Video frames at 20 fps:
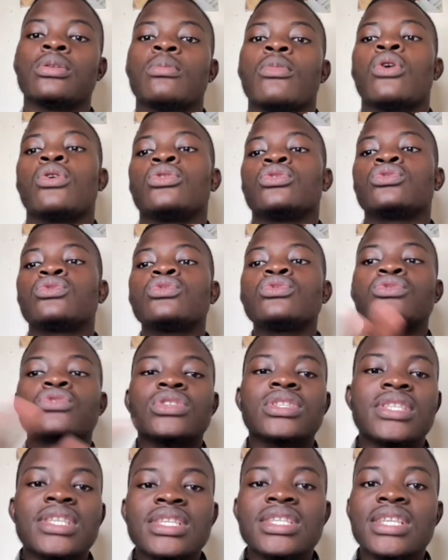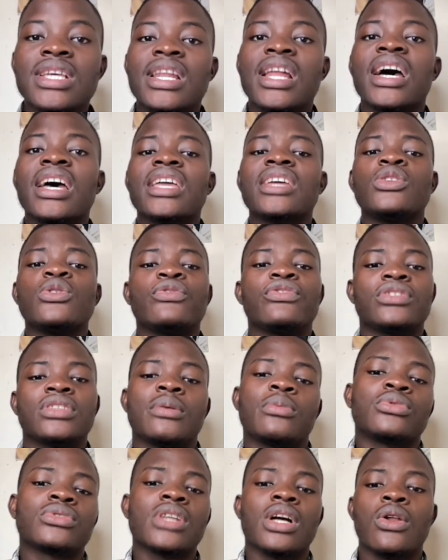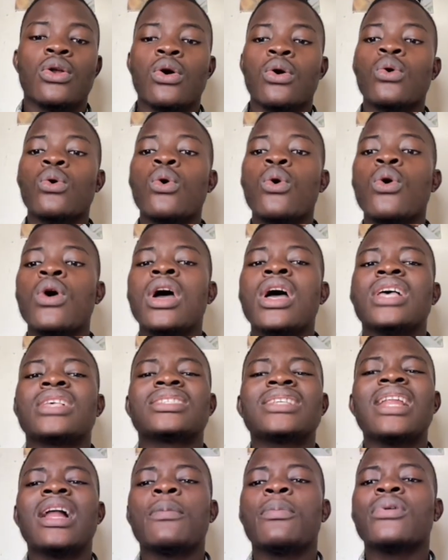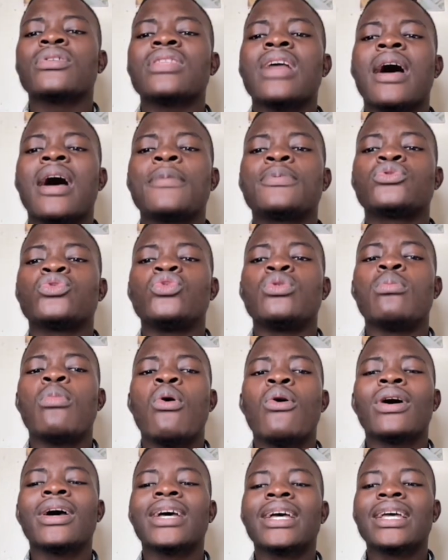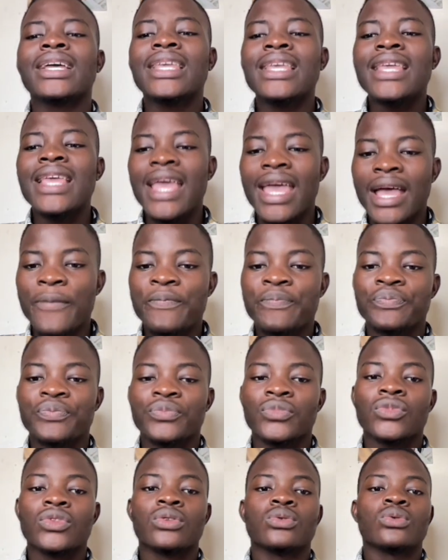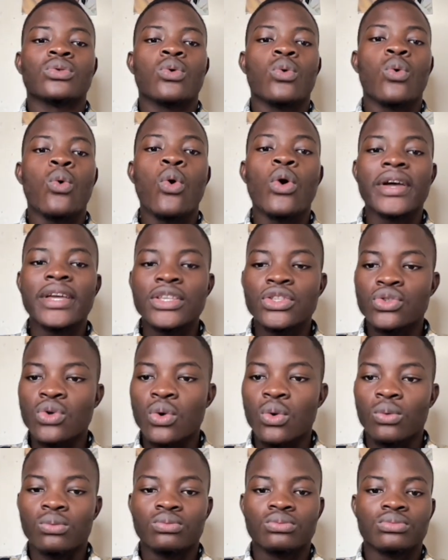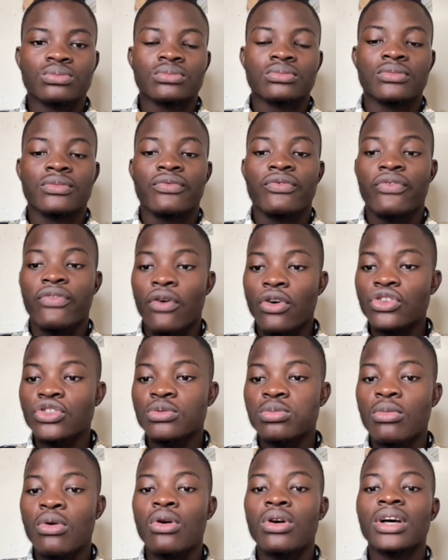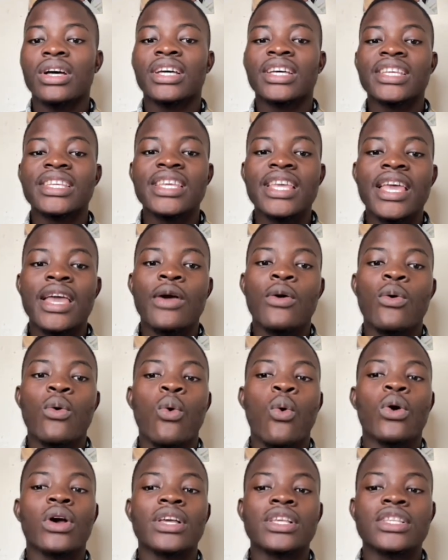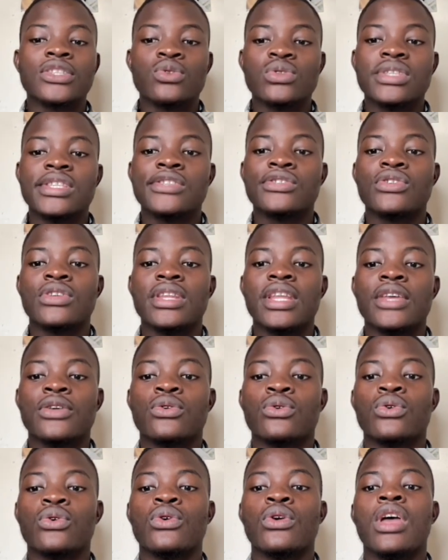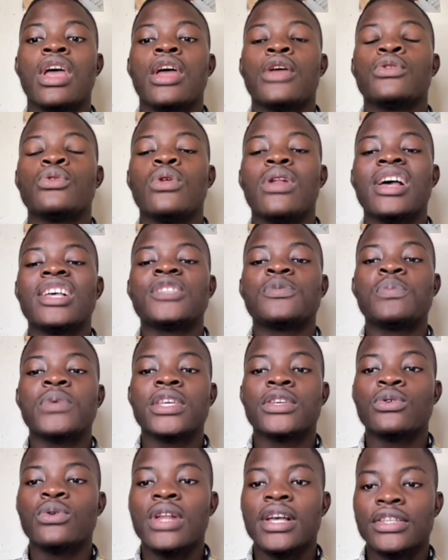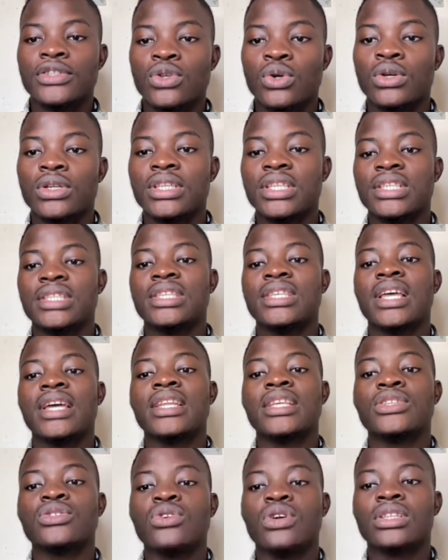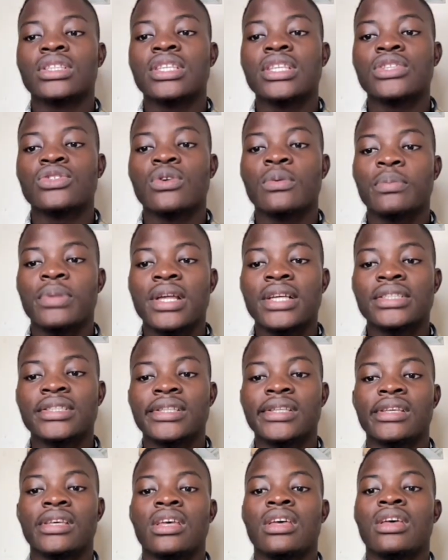Bon, tout ceci, ça n'a rien de fondamental. En gros, ça n'apporte absolument rien au réseau franchement rien au réseau si ce n'est que de la spéculation. Ici, il y a des ordres qui sont placés.